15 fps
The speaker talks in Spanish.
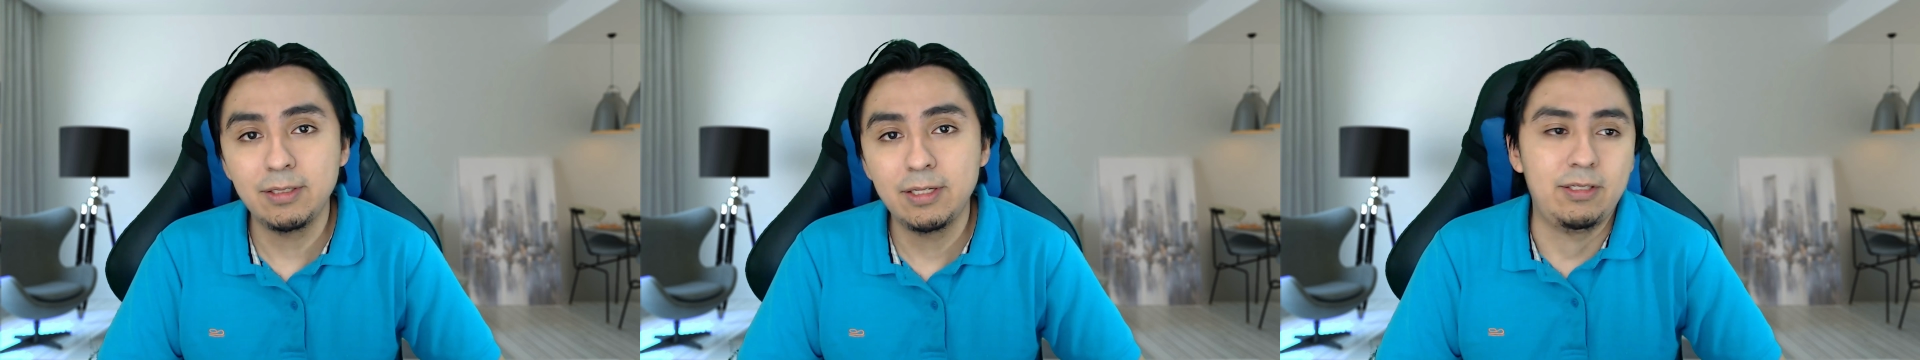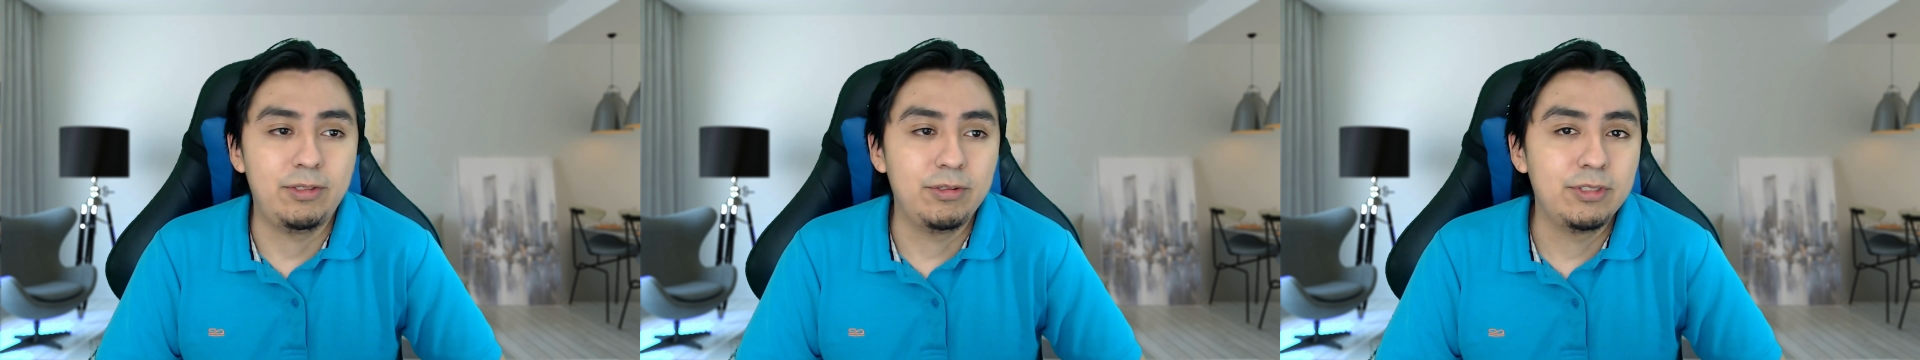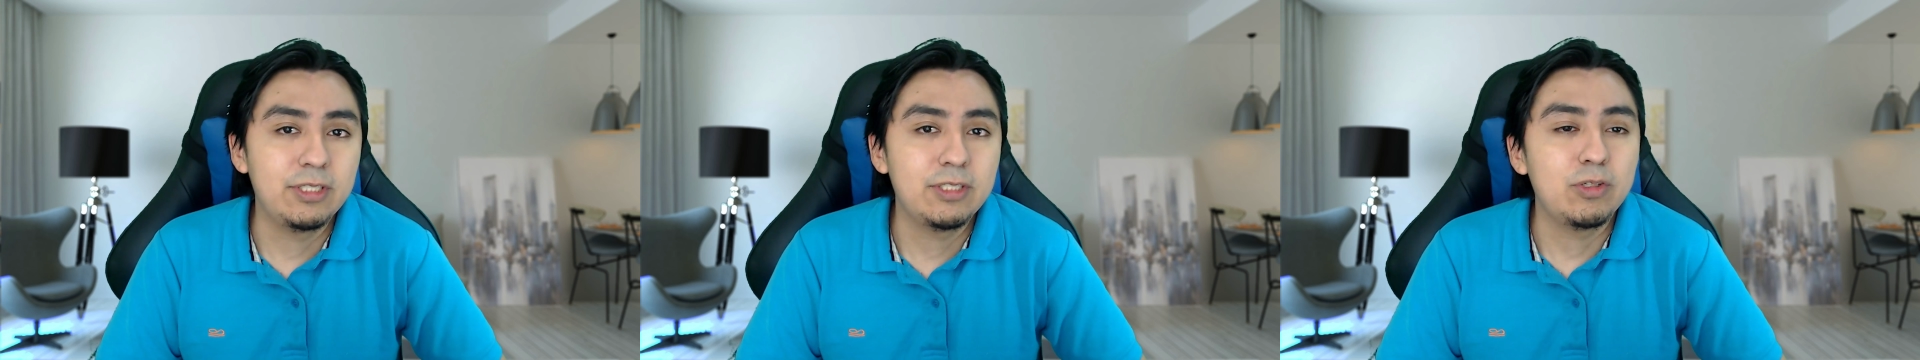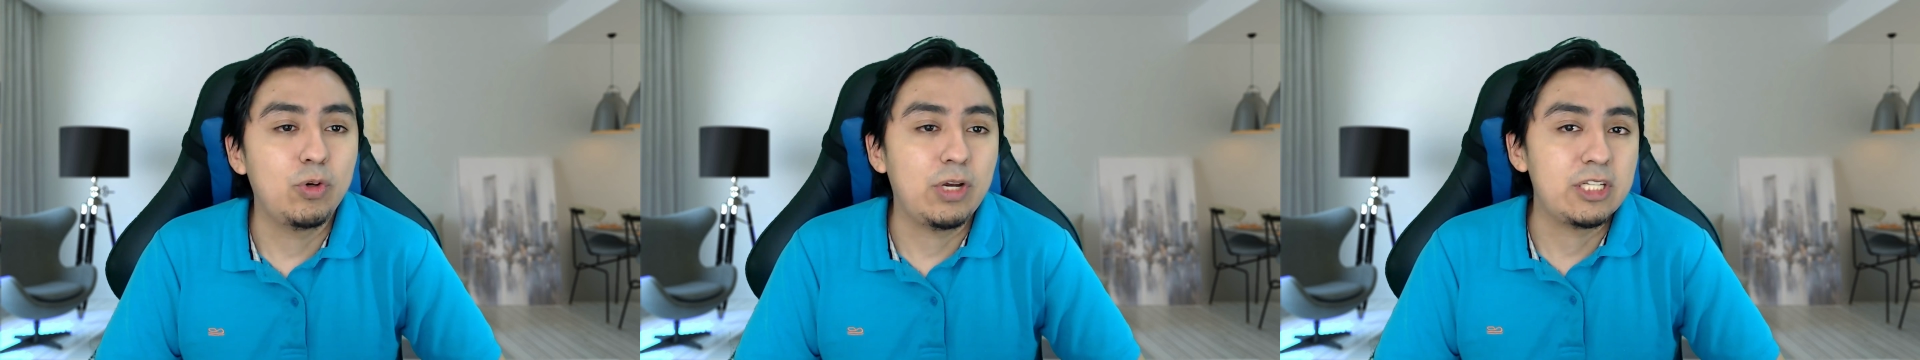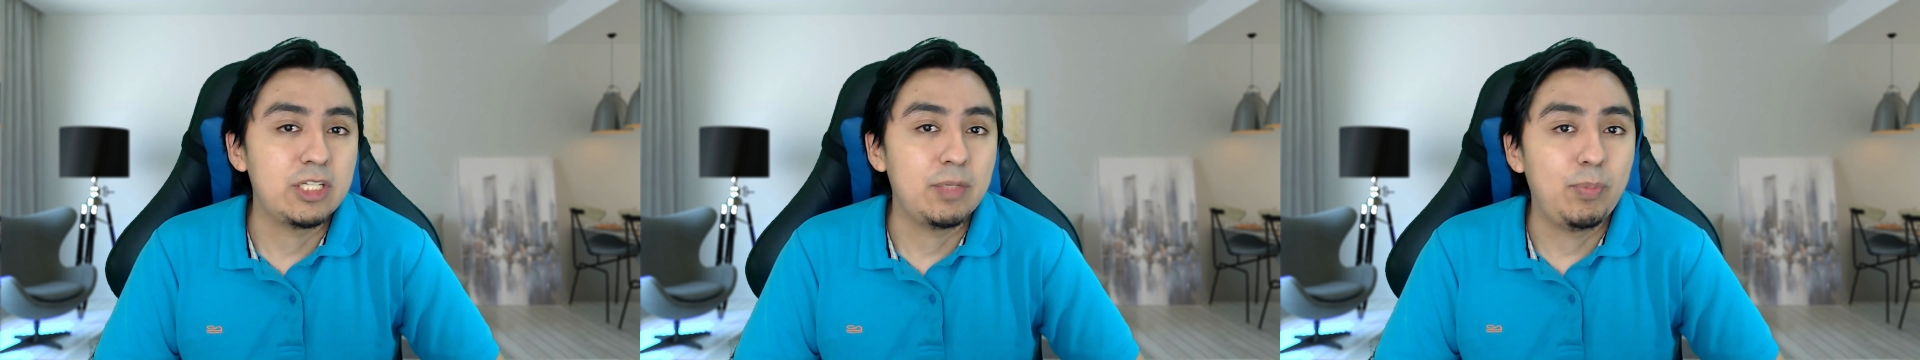entonces
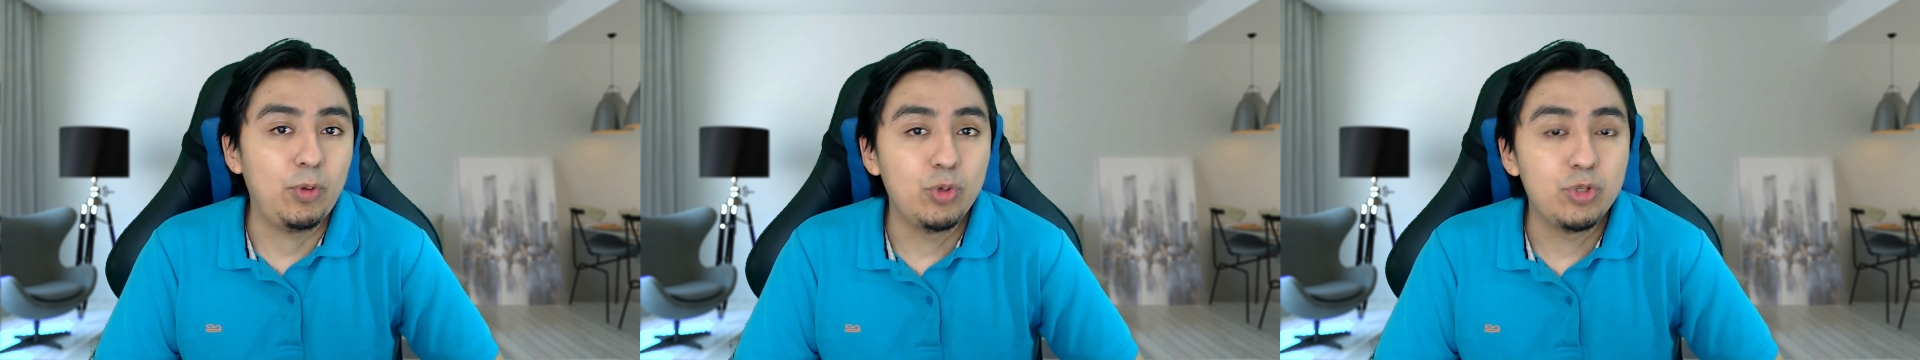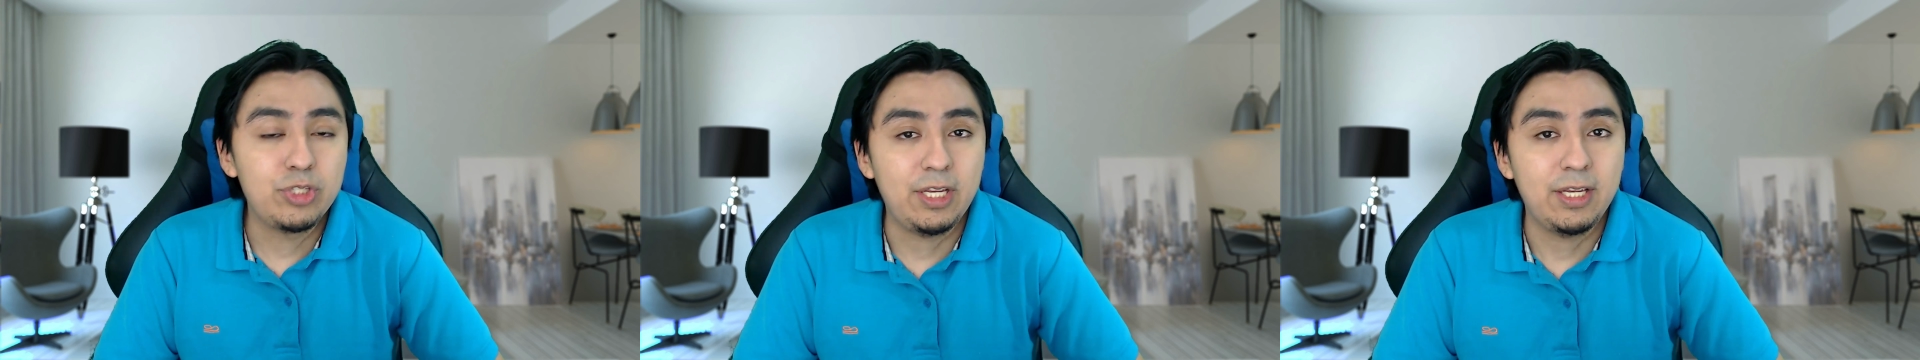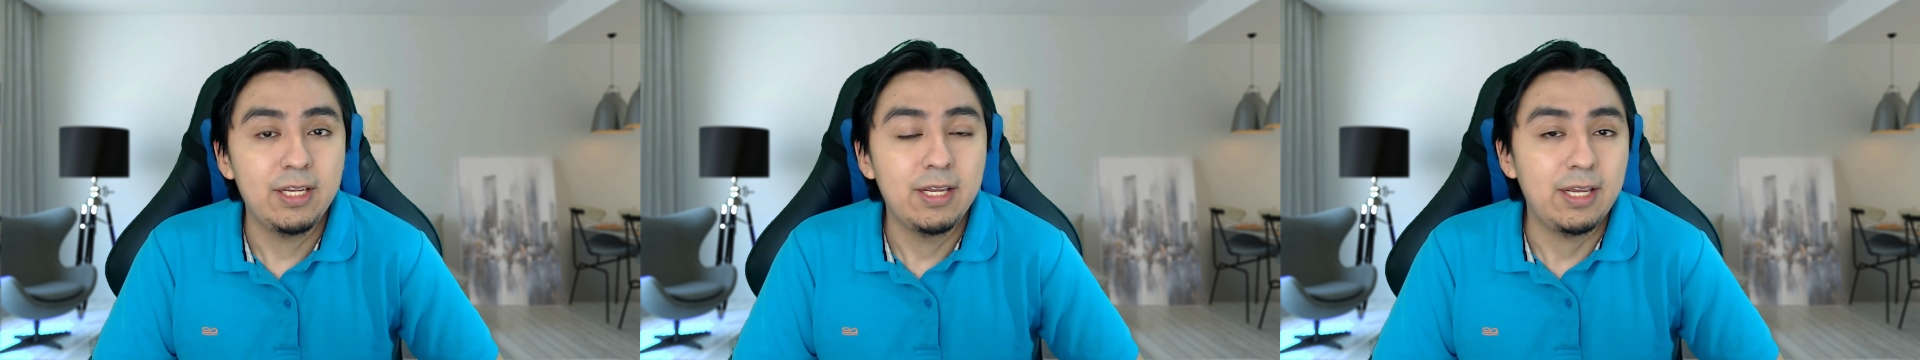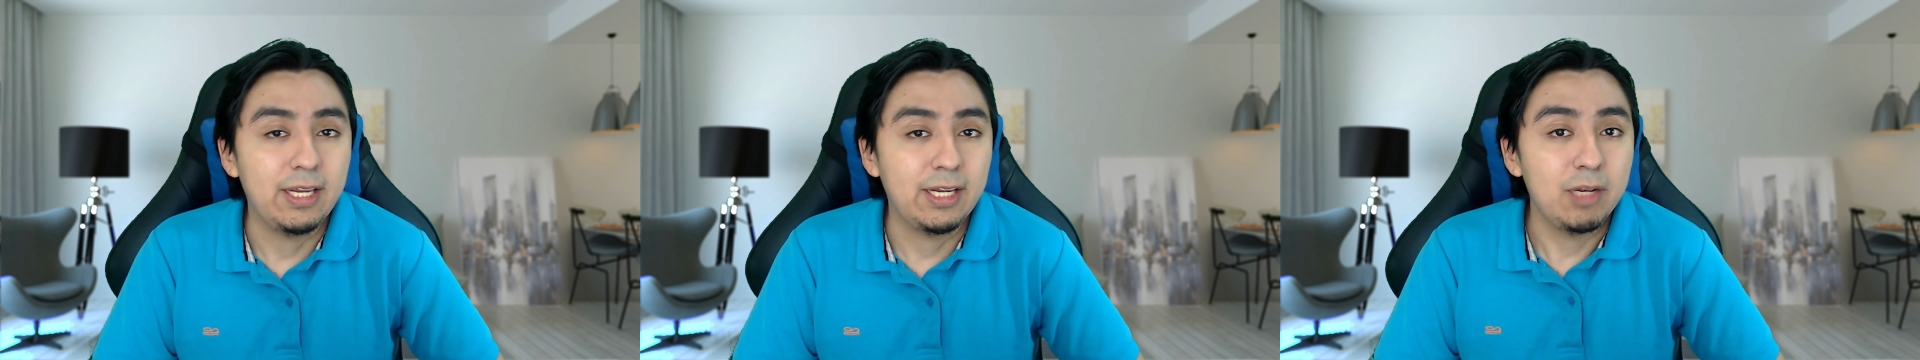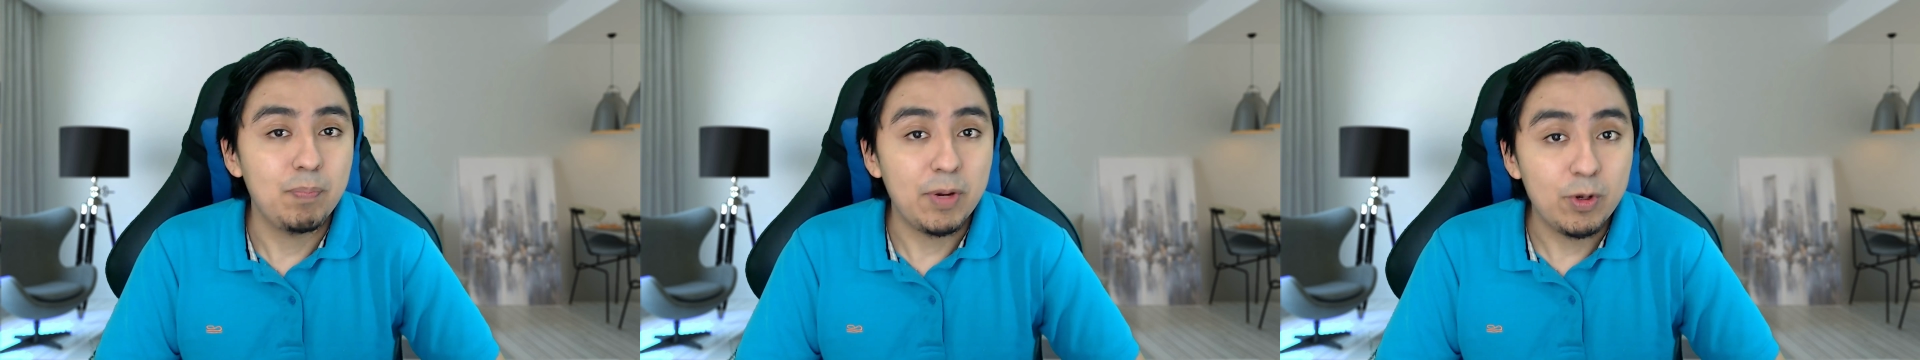lo que se produce
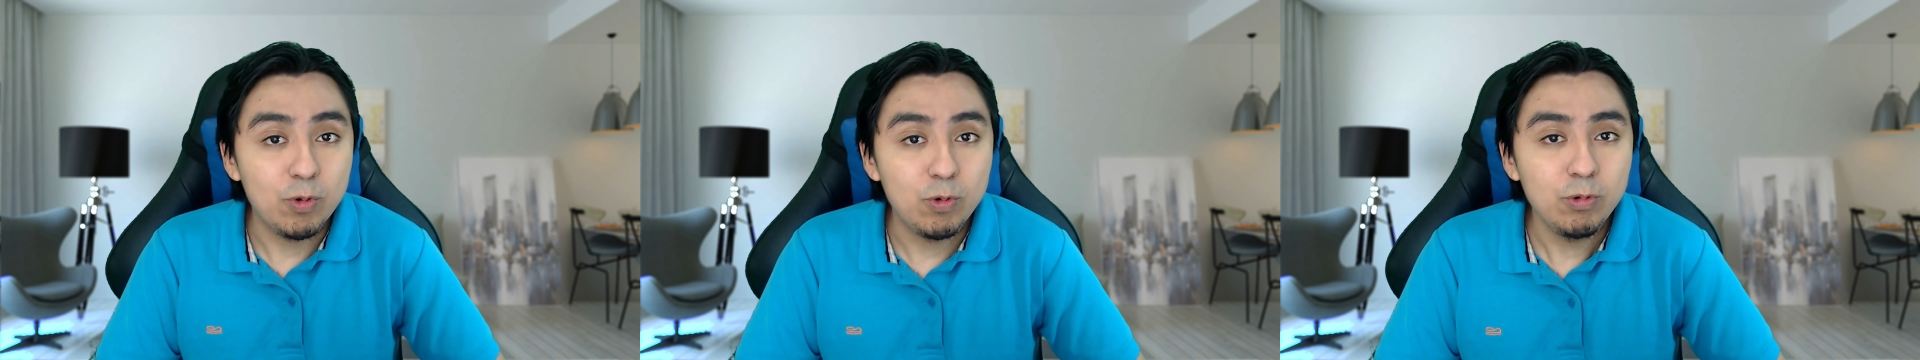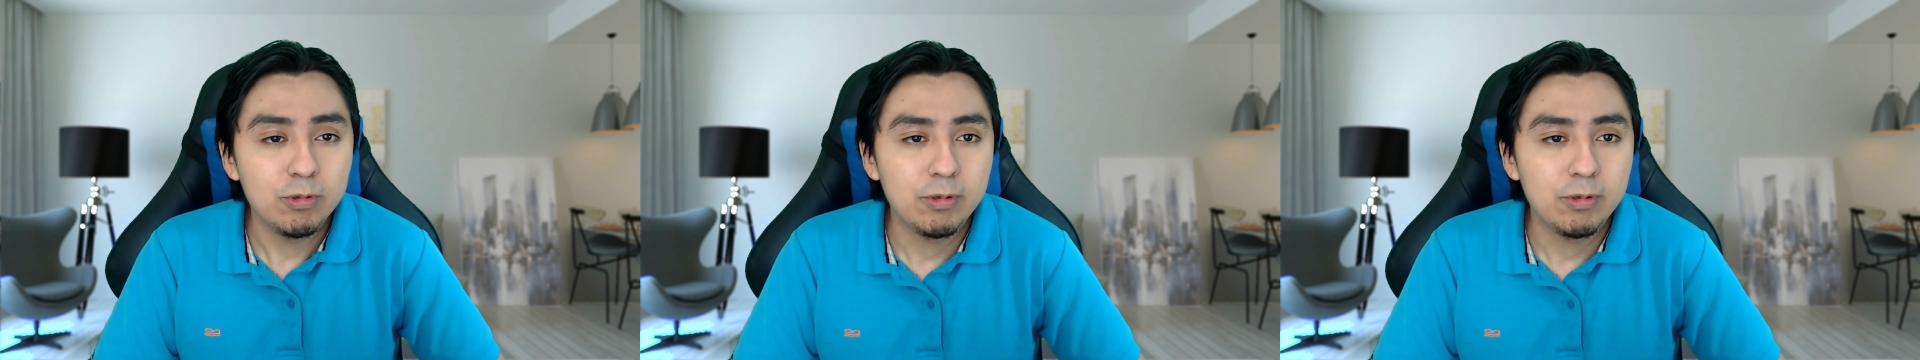en el Perú